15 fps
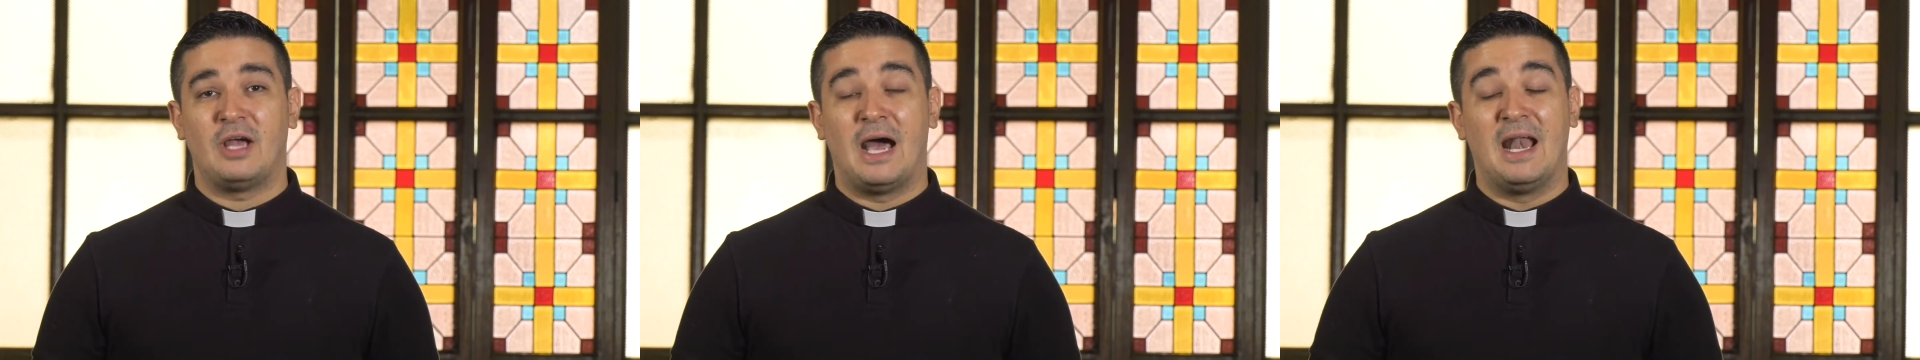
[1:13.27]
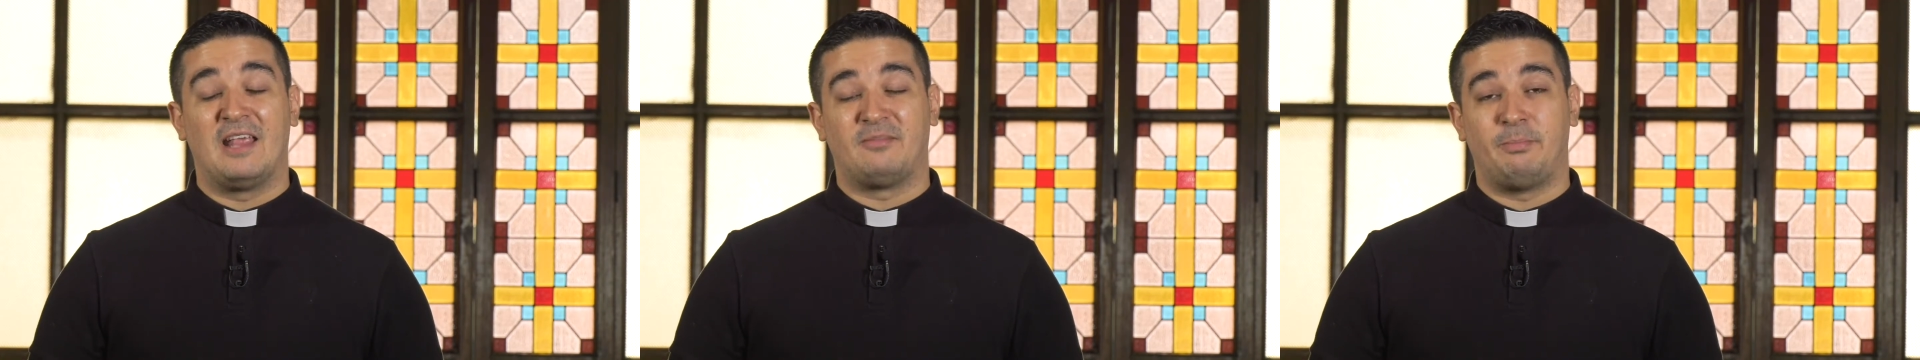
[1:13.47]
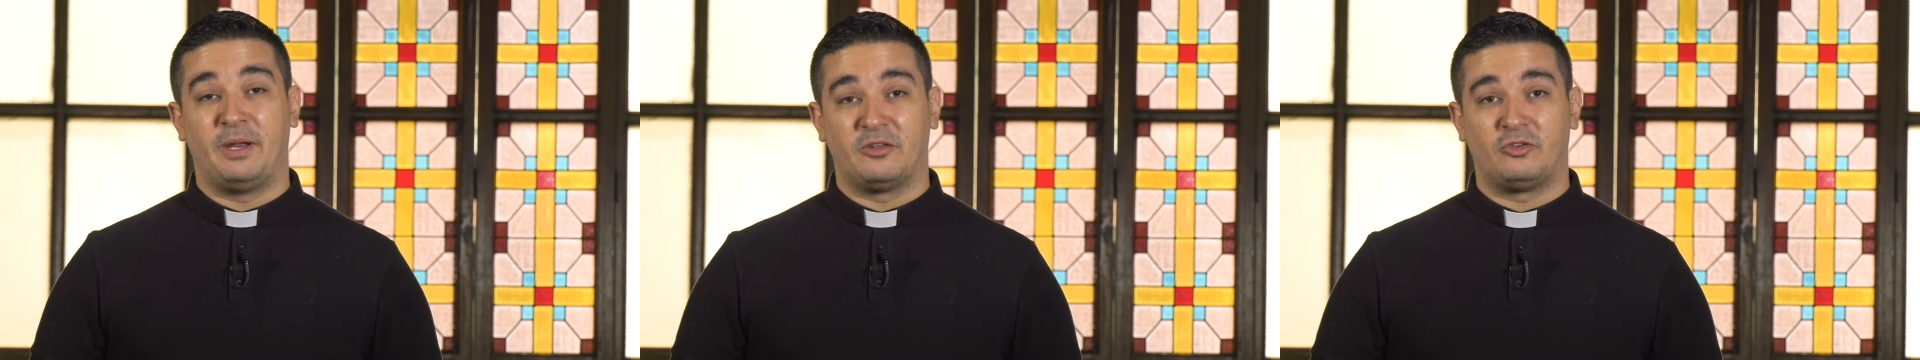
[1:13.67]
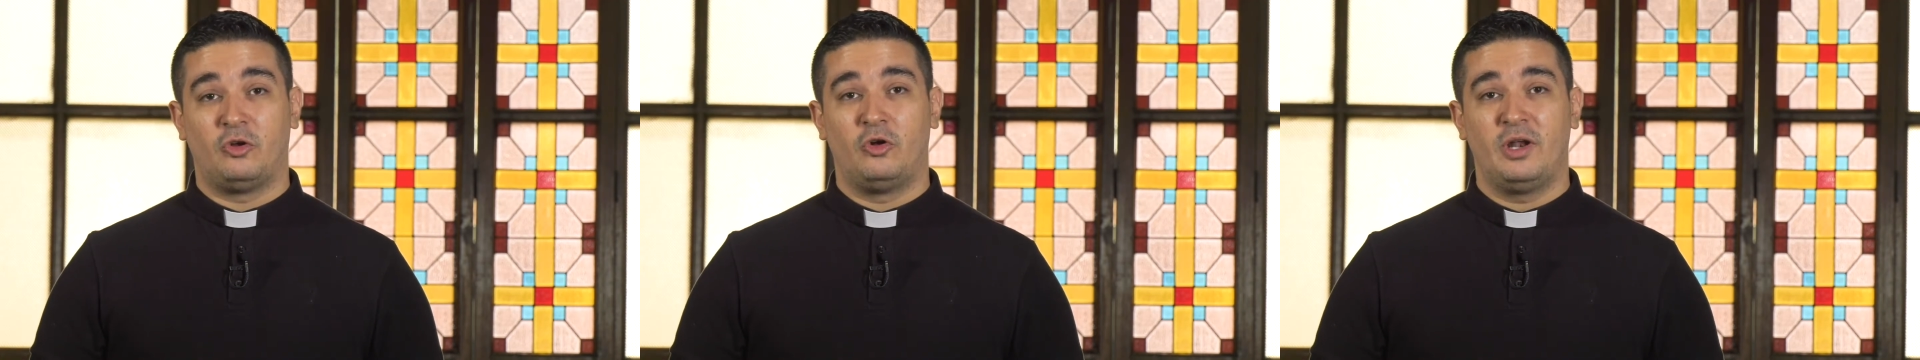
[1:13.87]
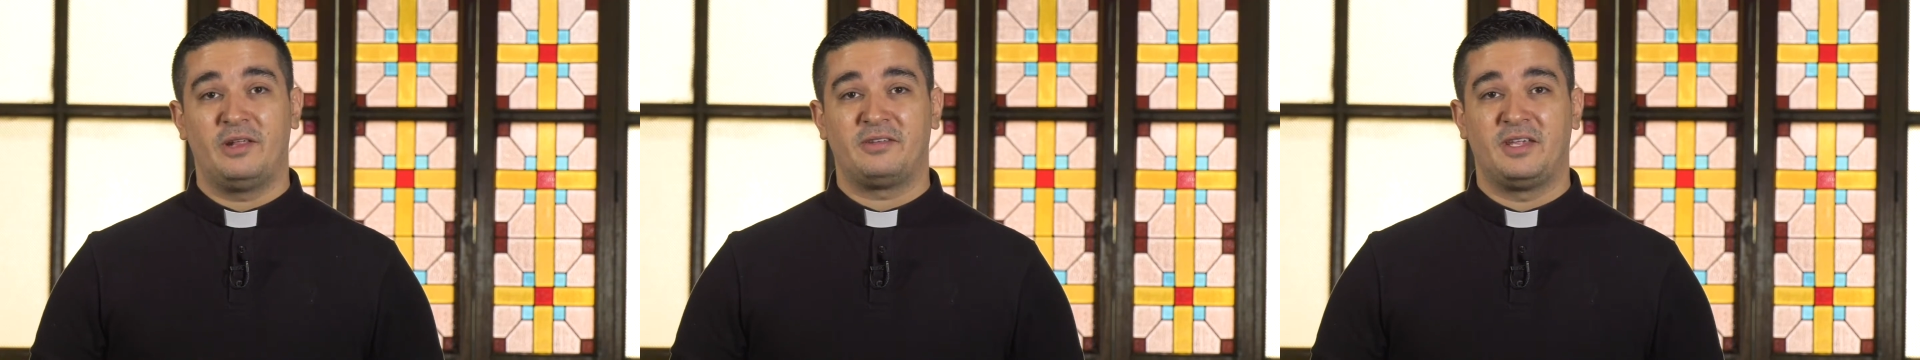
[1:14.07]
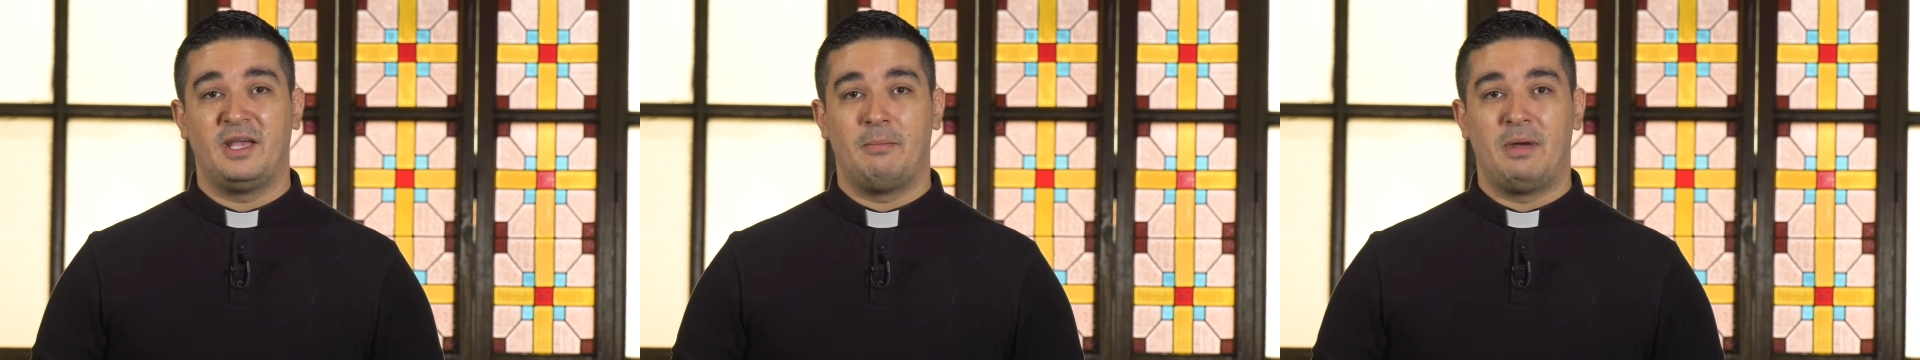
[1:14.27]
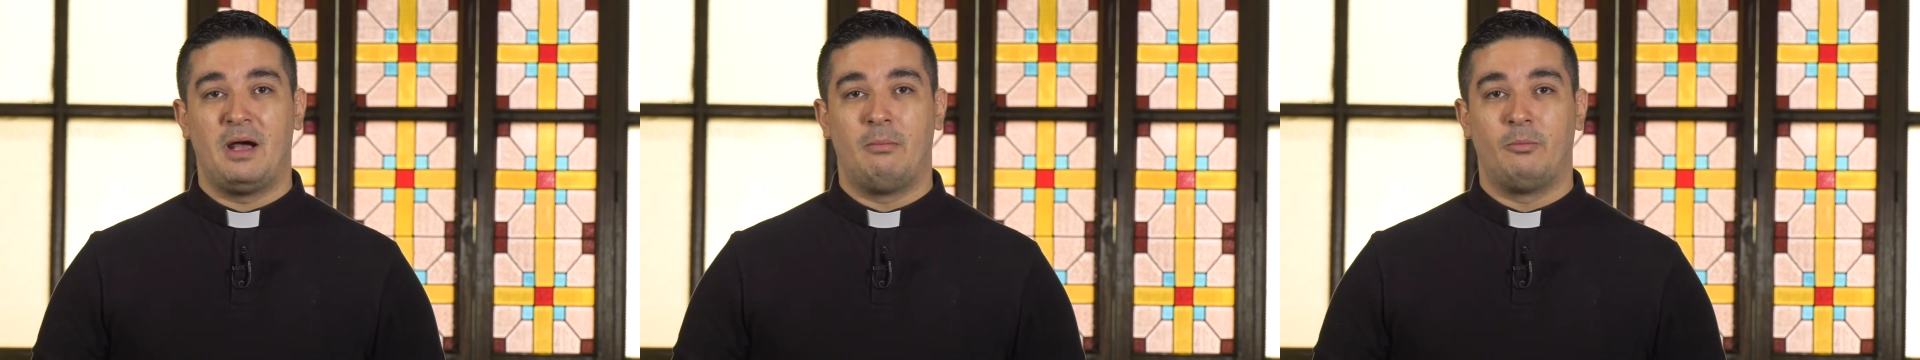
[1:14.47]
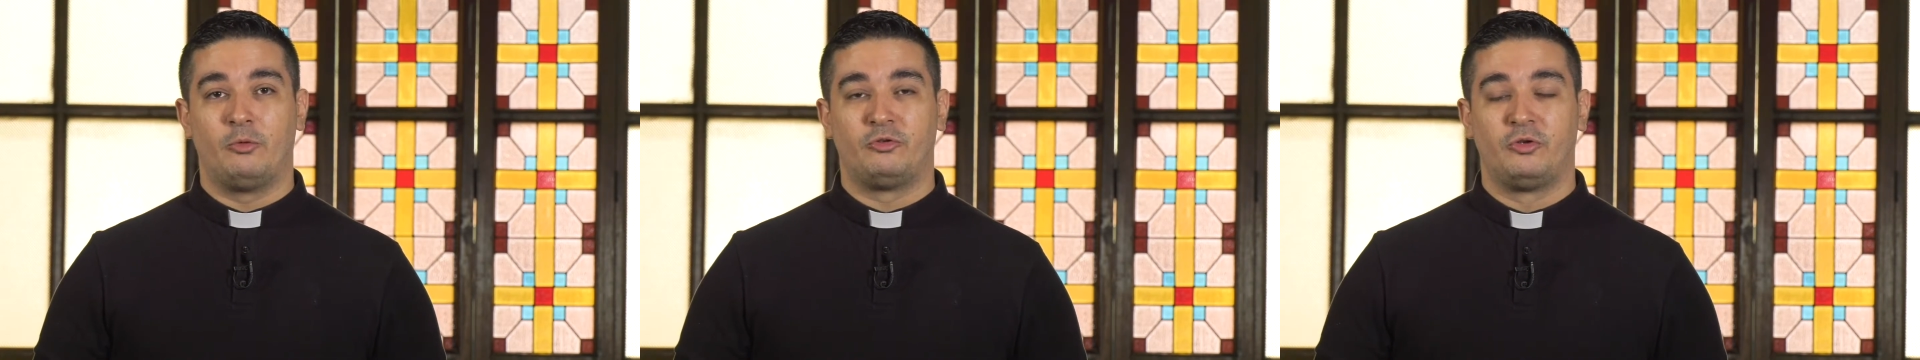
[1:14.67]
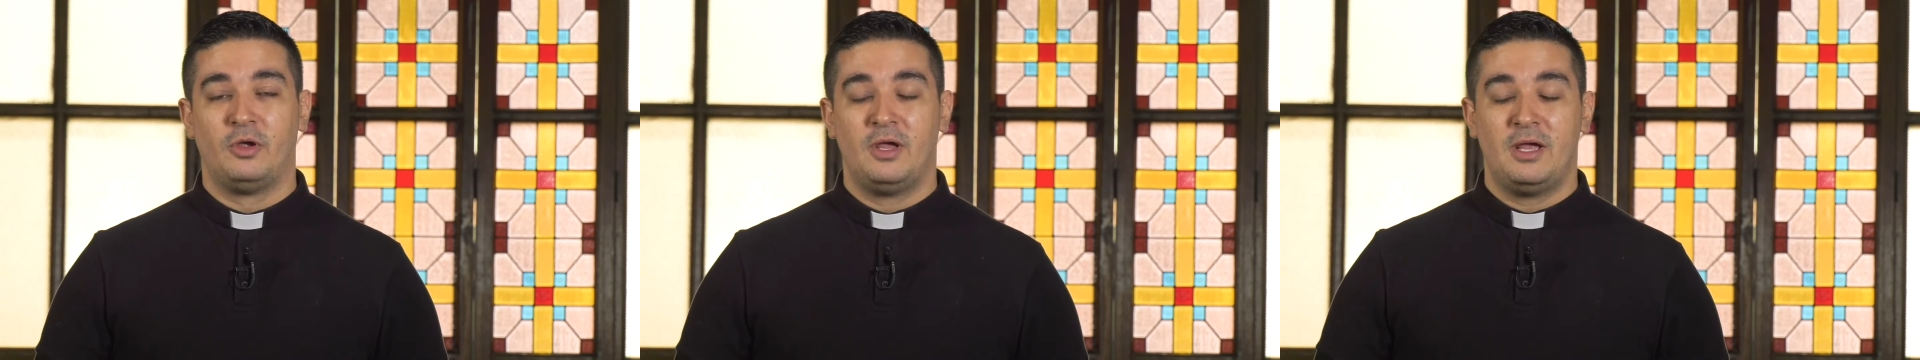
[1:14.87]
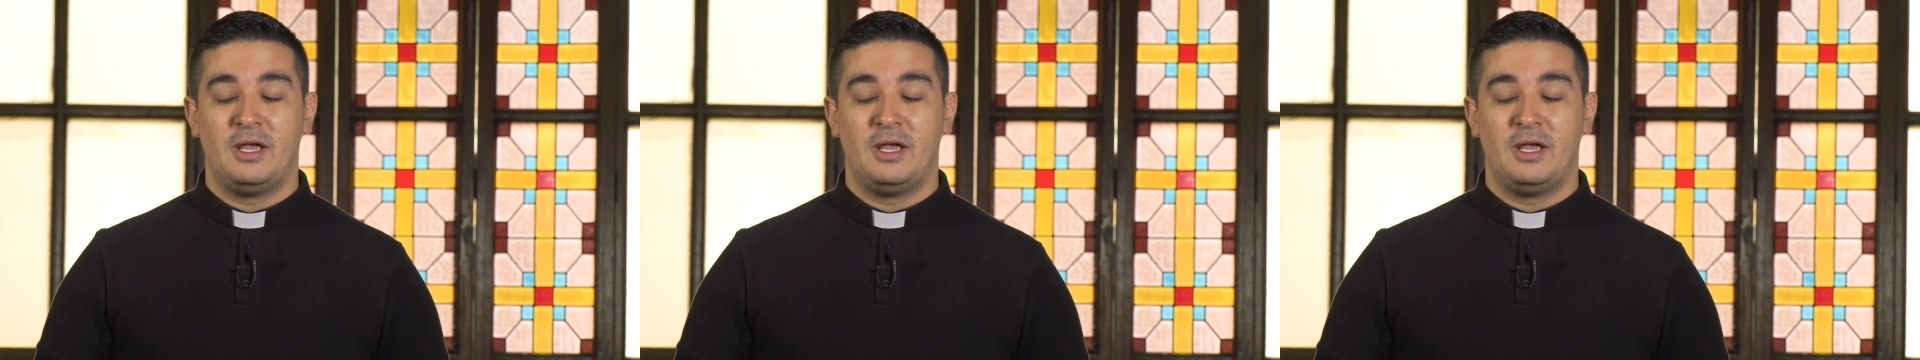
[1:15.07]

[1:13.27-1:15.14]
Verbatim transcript: a las personas que amamos,